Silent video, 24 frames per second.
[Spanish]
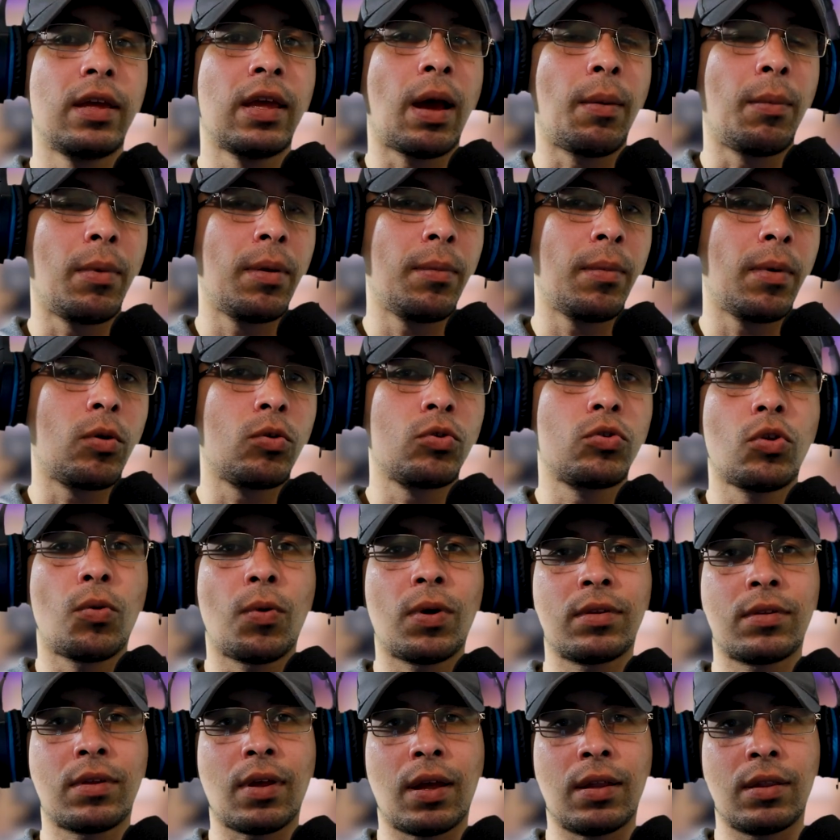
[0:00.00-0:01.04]
y a mí me gustó
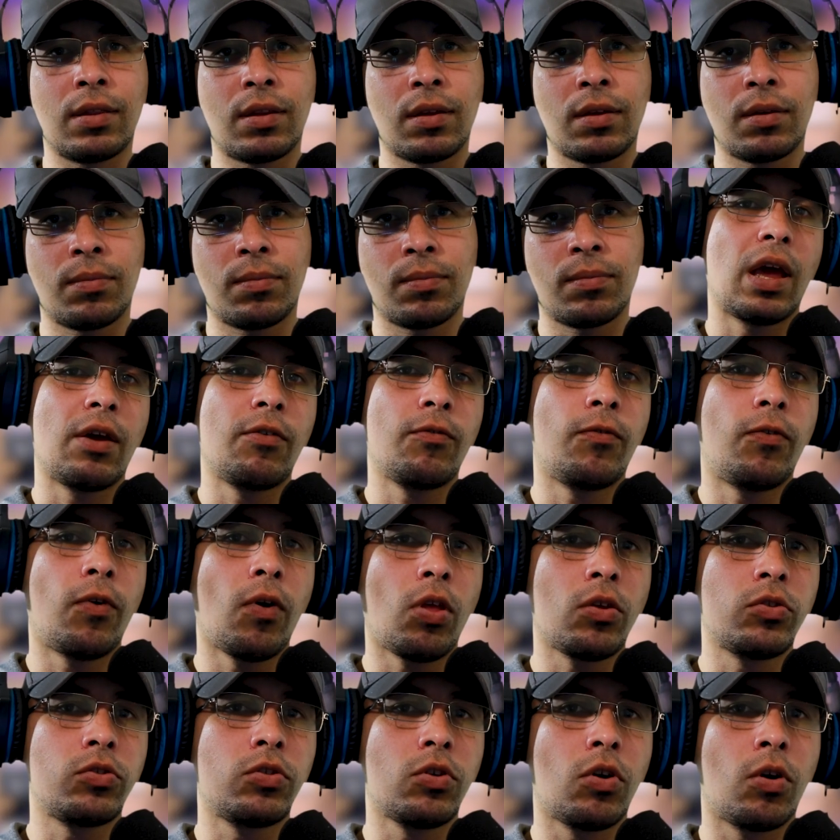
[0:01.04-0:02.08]
bastante en
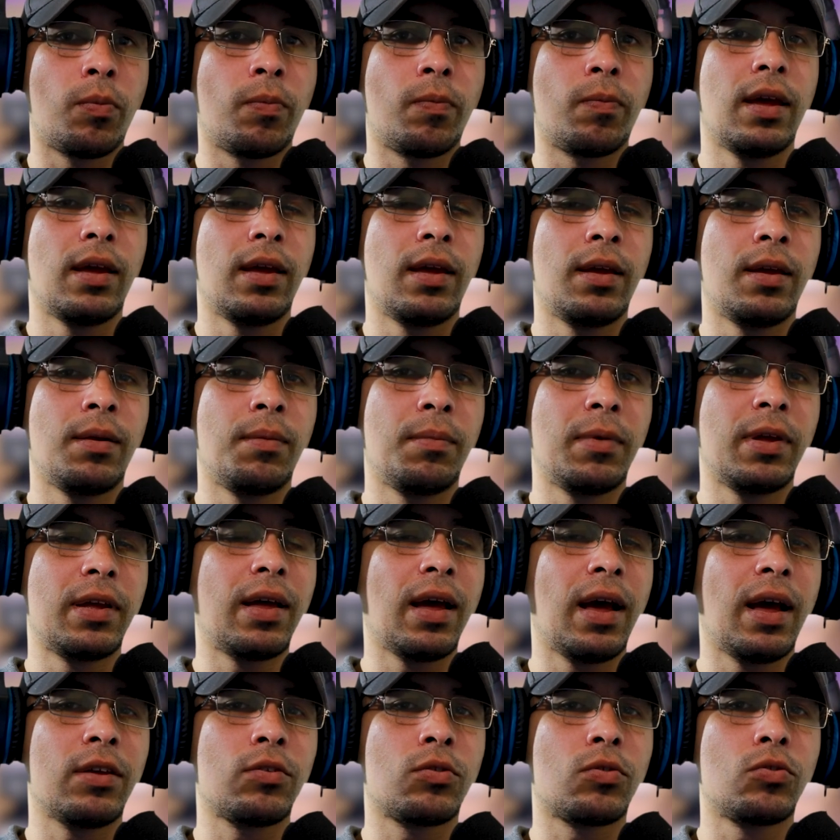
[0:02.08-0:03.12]
Photoshop, en mi
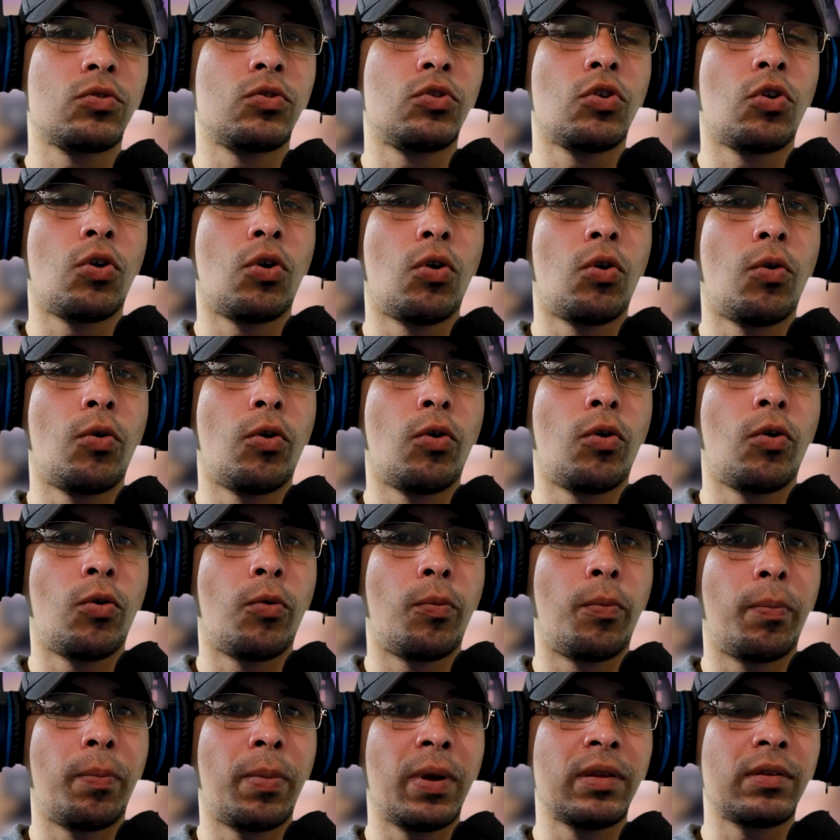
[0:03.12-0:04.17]
caso,
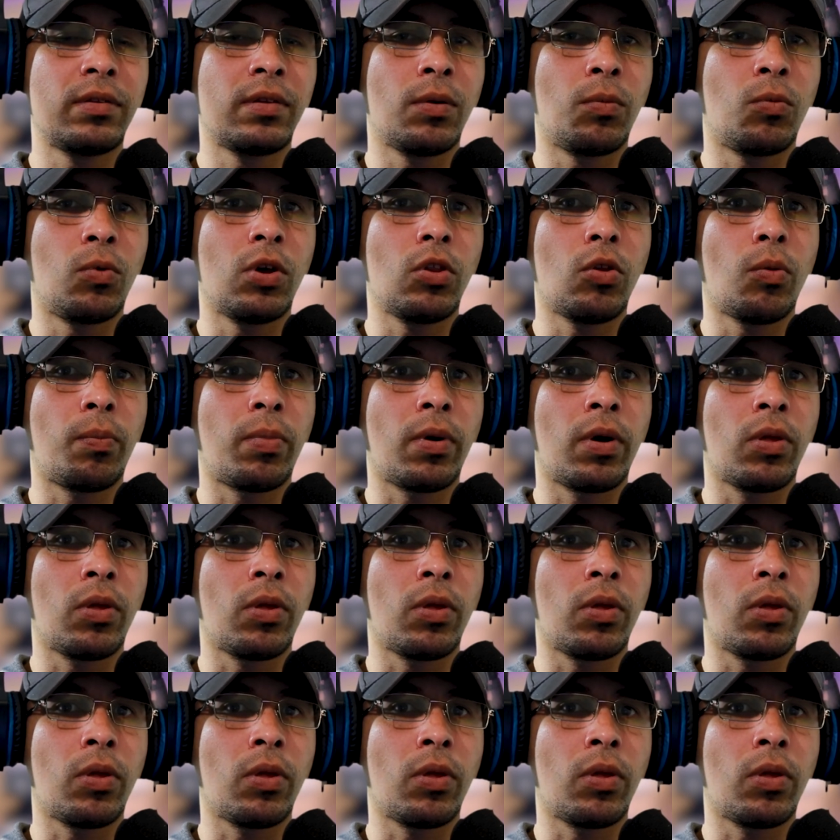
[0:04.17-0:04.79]
yo pensé, bueno,